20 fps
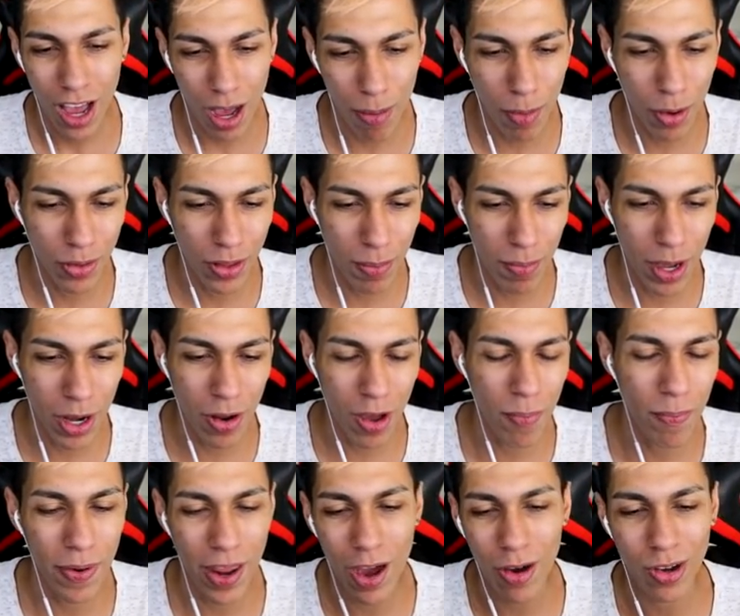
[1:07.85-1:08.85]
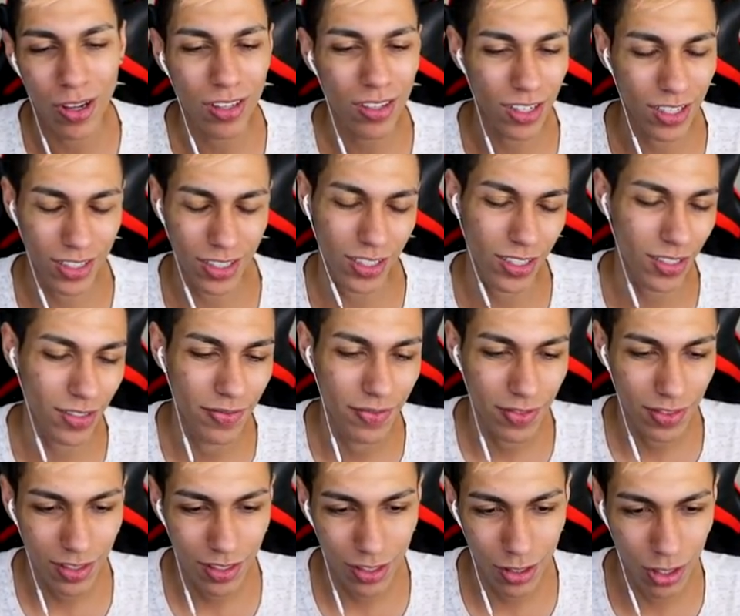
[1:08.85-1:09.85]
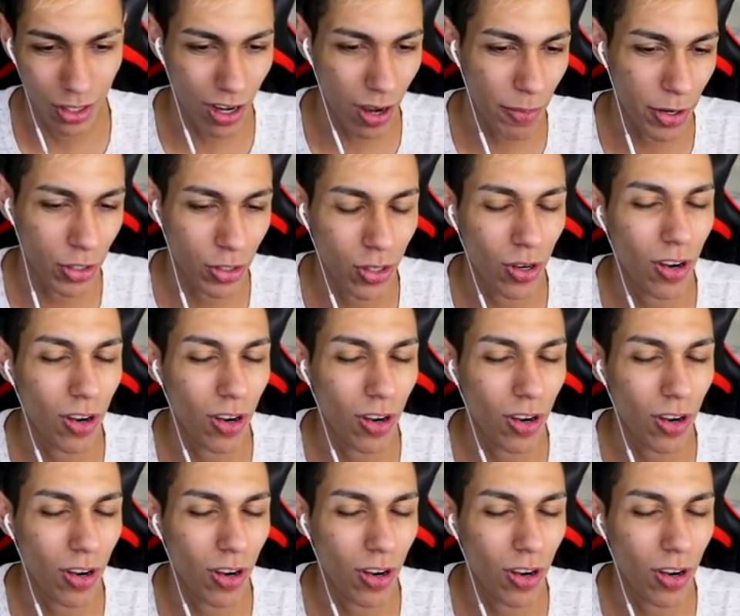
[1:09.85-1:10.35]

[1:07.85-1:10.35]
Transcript: A mão da manopla é a outra, entendeu? Eu acabei de